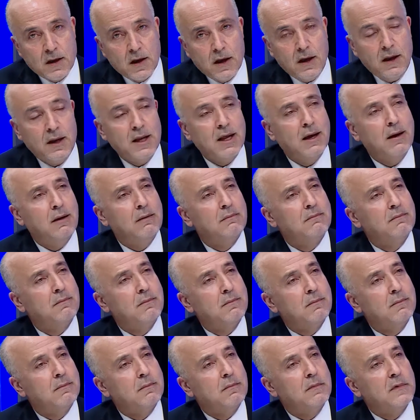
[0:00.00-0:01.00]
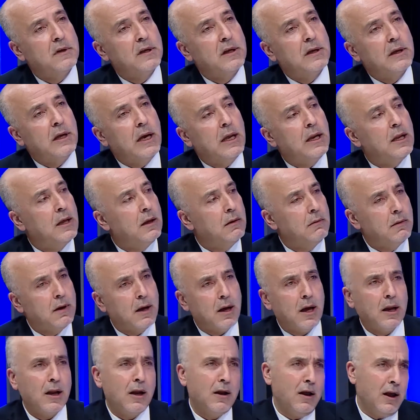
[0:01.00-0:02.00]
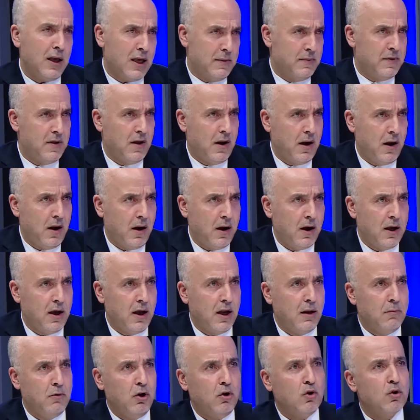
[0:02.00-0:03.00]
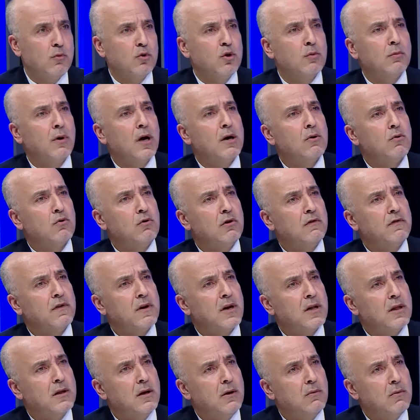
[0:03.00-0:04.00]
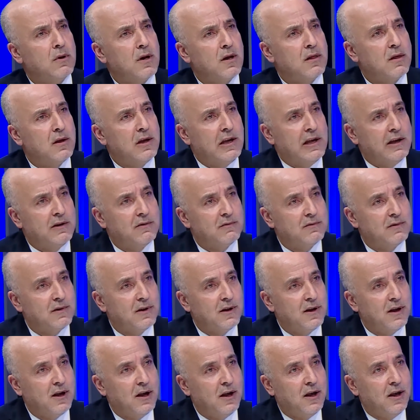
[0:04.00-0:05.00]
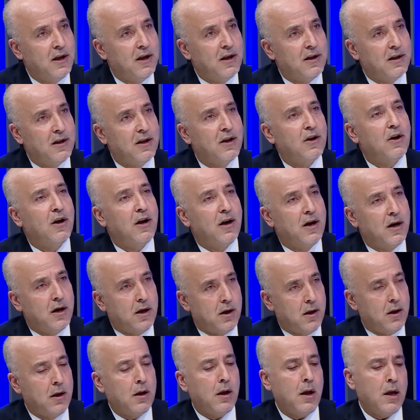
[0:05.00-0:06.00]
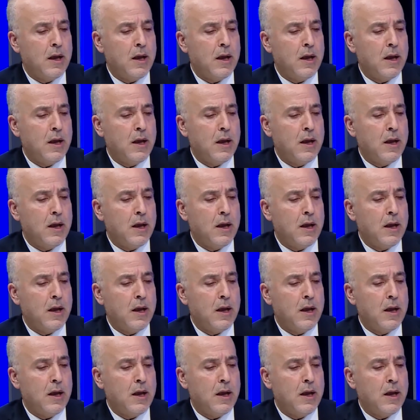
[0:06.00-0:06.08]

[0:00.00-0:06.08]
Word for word: احنا يعني خلينا نحكي بصراحه يعني بنحكي بدون غير شفراتنا الوراثيه آه يعني هاي من